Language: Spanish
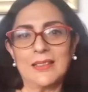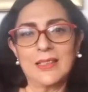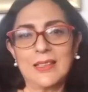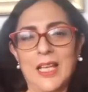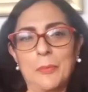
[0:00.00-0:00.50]

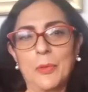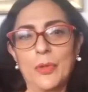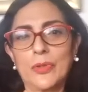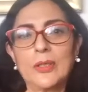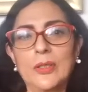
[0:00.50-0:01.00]

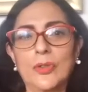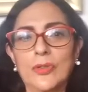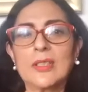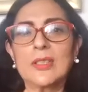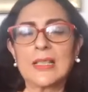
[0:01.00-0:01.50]
digamos,
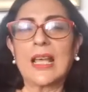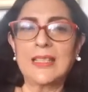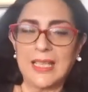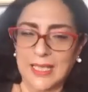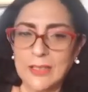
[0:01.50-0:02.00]
entonces de ahí